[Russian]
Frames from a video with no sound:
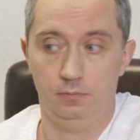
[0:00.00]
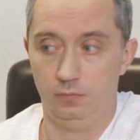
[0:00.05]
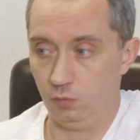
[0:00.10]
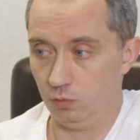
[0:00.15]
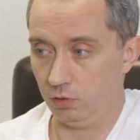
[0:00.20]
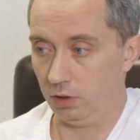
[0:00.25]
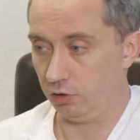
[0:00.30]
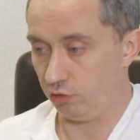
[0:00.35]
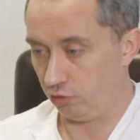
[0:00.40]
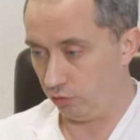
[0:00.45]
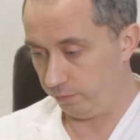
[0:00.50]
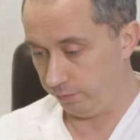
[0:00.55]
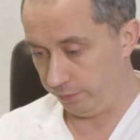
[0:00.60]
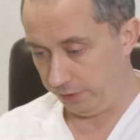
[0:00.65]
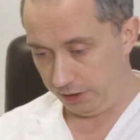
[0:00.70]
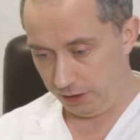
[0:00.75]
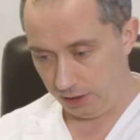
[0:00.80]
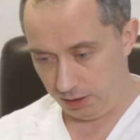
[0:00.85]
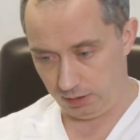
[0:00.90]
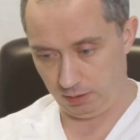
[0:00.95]
ну, как, чтобы
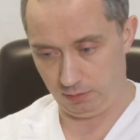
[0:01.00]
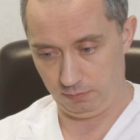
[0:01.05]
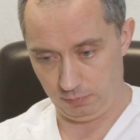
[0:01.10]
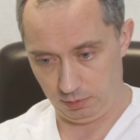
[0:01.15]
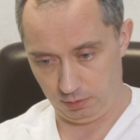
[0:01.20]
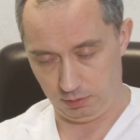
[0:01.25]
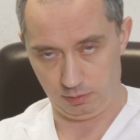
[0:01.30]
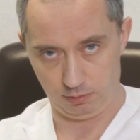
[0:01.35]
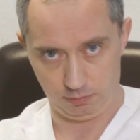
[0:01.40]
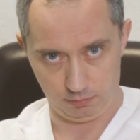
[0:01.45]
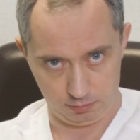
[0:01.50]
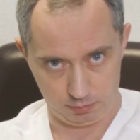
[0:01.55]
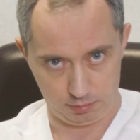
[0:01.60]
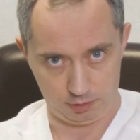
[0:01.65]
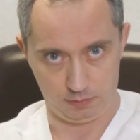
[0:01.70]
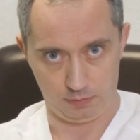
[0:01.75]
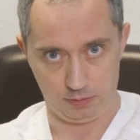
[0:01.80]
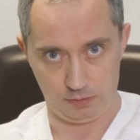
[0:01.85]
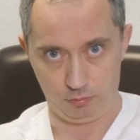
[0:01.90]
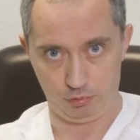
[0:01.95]
приятно было
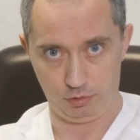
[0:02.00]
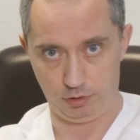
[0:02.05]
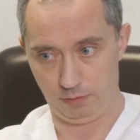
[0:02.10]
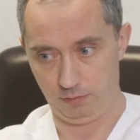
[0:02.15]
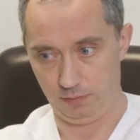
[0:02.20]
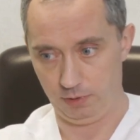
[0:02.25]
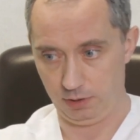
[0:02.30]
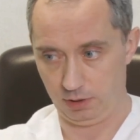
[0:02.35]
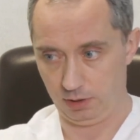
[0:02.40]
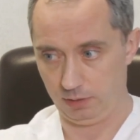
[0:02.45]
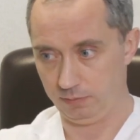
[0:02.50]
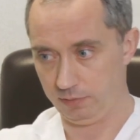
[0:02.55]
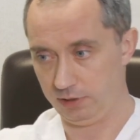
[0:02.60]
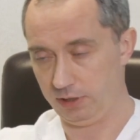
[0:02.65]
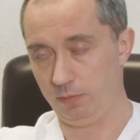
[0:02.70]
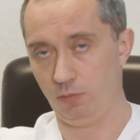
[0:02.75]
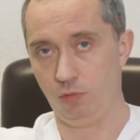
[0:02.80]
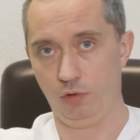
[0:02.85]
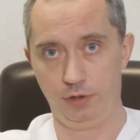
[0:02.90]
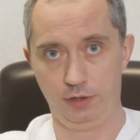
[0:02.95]
самому себе, там,
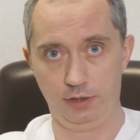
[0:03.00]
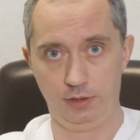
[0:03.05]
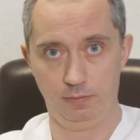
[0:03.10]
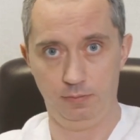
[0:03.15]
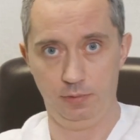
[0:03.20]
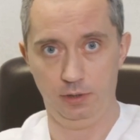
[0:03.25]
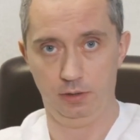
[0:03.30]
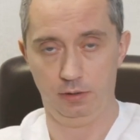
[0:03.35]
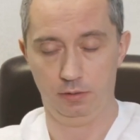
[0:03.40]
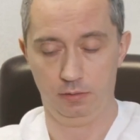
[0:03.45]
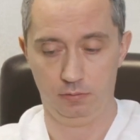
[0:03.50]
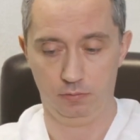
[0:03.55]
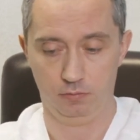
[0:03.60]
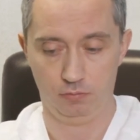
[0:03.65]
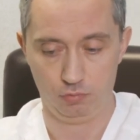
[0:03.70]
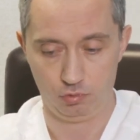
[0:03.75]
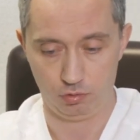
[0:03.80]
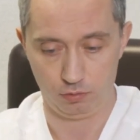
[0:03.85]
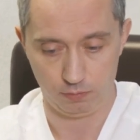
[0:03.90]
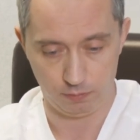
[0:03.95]
самой себе,
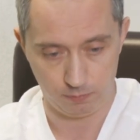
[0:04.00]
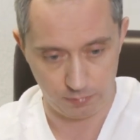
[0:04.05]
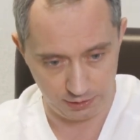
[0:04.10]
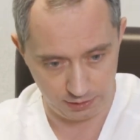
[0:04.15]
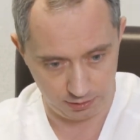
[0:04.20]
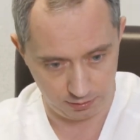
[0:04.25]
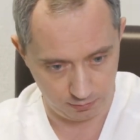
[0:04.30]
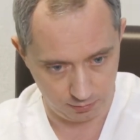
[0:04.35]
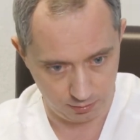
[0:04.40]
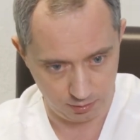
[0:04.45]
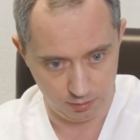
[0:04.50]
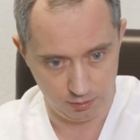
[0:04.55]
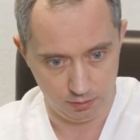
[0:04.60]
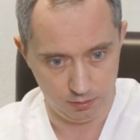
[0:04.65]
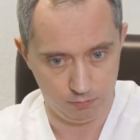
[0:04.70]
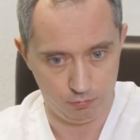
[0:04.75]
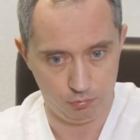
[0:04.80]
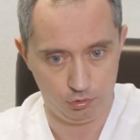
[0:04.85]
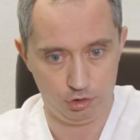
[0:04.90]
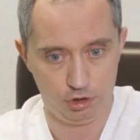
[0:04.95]
чтобы быть
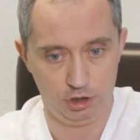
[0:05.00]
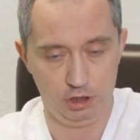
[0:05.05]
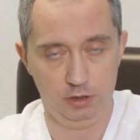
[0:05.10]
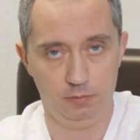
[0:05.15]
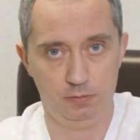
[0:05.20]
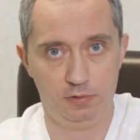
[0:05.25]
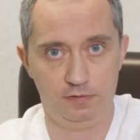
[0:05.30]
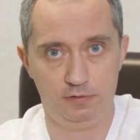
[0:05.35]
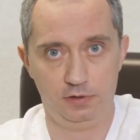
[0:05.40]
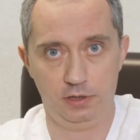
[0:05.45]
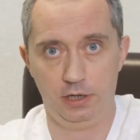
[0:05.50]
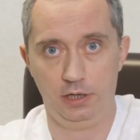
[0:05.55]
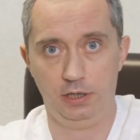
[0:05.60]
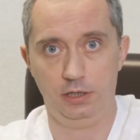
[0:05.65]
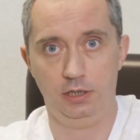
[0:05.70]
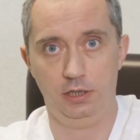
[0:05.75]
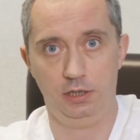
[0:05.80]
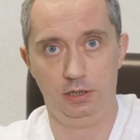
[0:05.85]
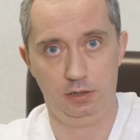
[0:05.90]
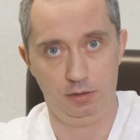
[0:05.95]
мужчинам
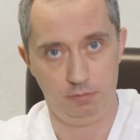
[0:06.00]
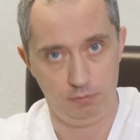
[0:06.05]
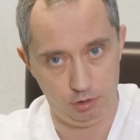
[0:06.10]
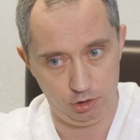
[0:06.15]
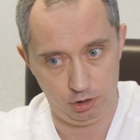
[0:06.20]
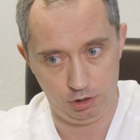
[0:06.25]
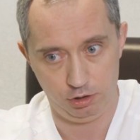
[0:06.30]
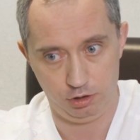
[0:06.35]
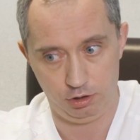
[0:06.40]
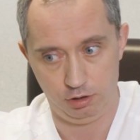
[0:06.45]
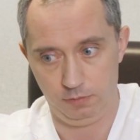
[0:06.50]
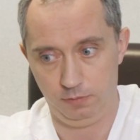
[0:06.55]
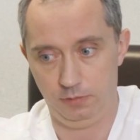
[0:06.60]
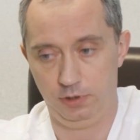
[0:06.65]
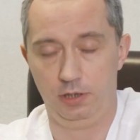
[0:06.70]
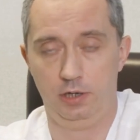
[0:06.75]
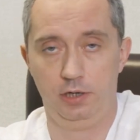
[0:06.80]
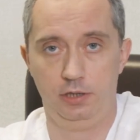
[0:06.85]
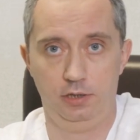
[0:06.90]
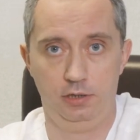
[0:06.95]
авторитетными, женщинами
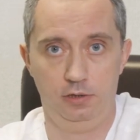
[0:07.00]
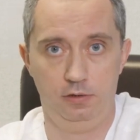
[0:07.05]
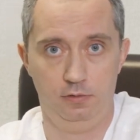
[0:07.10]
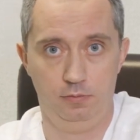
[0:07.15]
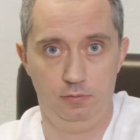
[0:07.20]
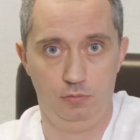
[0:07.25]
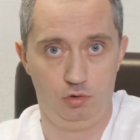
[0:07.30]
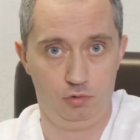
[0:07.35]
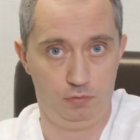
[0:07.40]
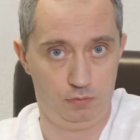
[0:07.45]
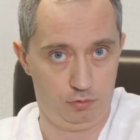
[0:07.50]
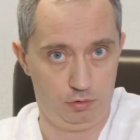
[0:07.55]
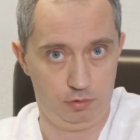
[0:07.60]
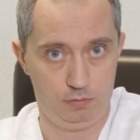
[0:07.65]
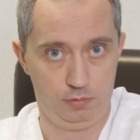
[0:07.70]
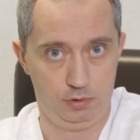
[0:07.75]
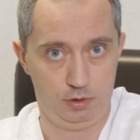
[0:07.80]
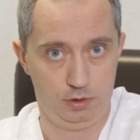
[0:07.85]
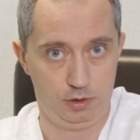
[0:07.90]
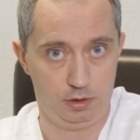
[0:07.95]
красивыми, чтобы все
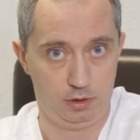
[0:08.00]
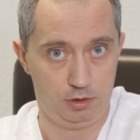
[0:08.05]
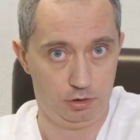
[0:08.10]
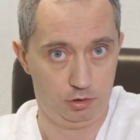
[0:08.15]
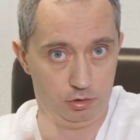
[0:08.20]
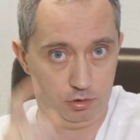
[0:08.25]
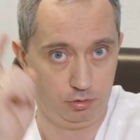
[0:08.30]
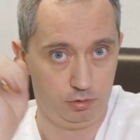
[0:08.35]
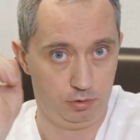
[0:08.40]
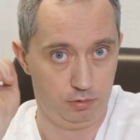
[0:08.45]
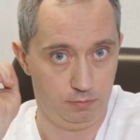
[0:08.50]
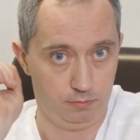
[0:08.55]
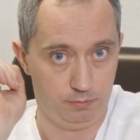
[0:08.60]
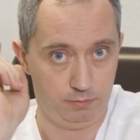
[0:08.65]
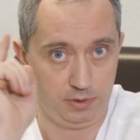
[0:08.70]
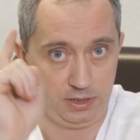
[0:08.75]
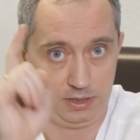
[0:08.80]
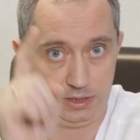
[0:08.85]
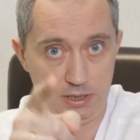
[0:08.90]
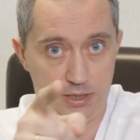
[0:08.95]
было хорошо.
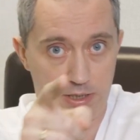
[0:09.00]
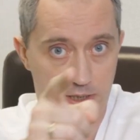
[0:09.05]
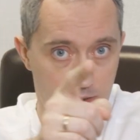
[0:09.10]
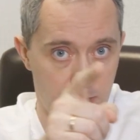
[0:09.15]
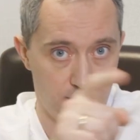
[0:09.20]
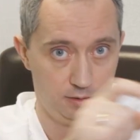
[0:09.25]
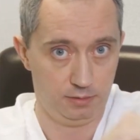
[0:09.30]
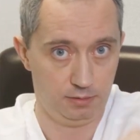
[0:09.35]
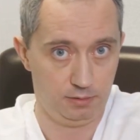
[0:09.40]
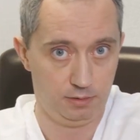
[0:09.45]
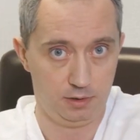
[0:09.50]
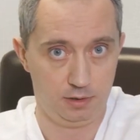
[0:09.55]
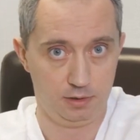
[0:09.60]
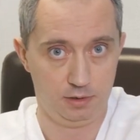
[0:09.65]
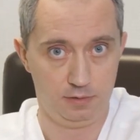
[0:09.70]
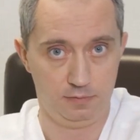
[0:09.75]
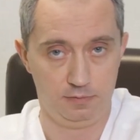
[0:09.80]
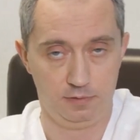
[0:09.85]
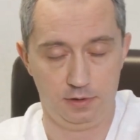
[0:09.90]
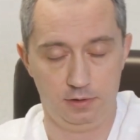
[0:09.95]
Пока, до
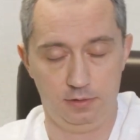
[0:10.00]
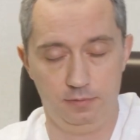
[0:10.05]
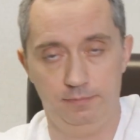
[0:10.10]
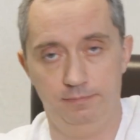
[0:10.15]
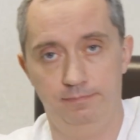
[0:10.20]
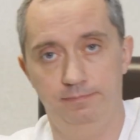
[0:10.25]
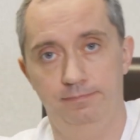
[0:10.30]
завтра.